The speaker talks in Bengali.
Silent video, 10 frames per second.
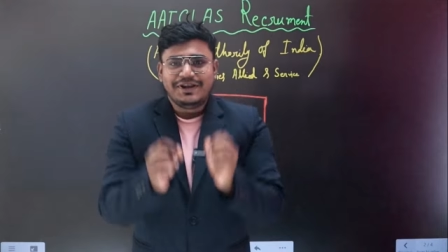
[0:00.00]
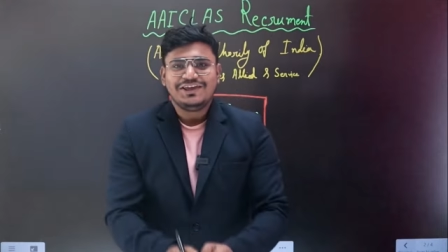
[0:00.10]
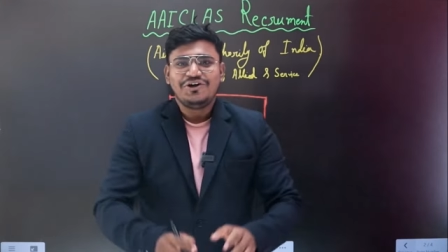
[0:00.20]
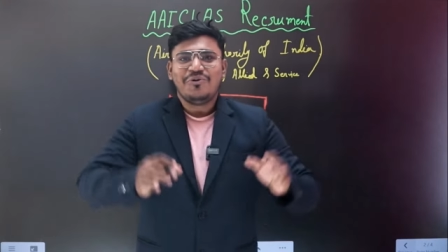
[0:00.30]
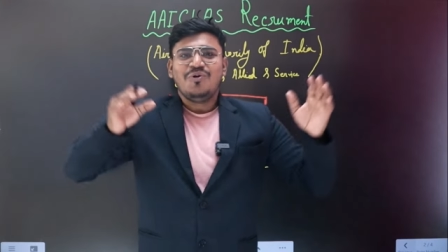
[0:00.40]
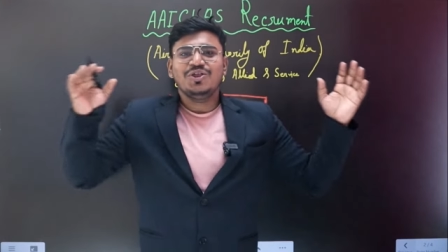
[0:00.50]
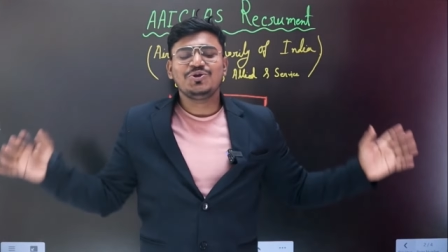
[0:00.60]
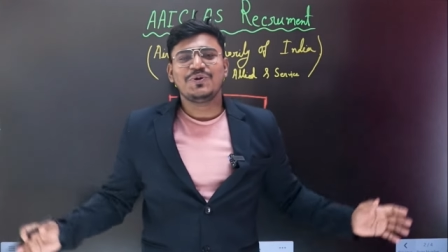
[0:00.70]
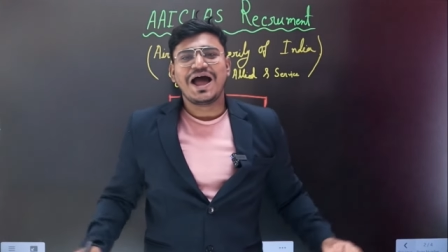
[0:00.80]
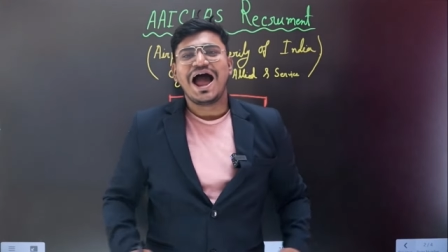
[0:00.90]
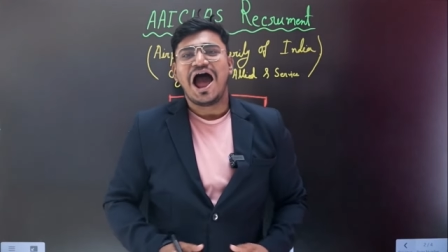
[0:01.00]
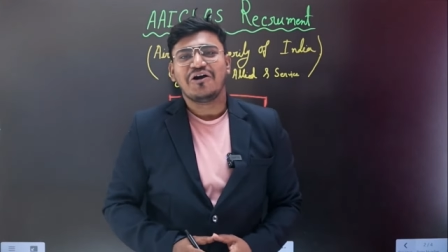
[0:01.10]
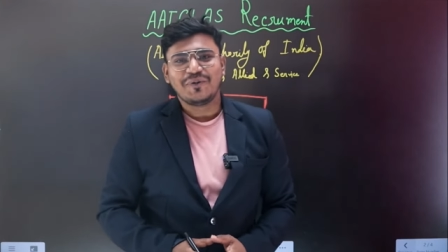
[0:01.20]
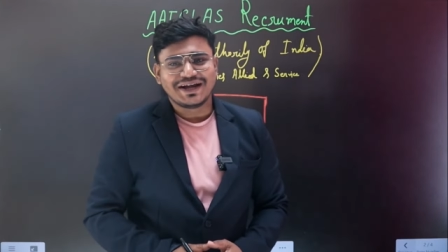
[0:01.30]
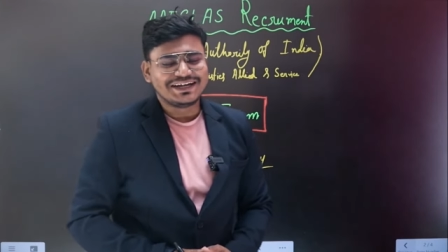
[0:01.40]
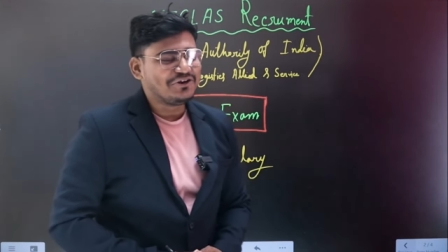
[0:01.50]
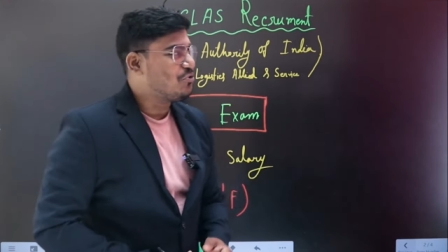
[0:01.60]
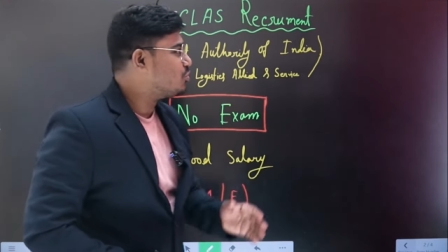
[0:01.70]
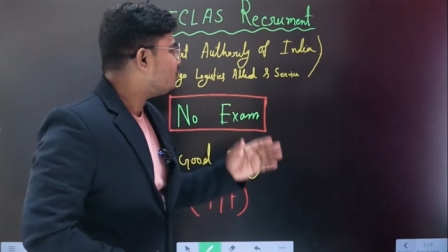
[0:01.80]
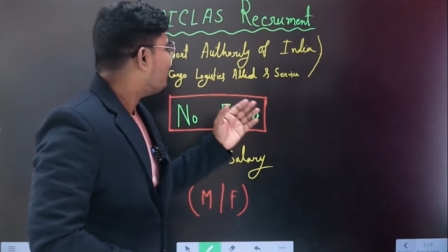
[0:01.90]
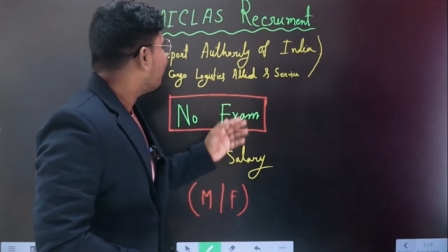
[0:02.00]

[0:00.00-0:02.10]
প্রিয় বন্ধুরা আরও একটি নতুন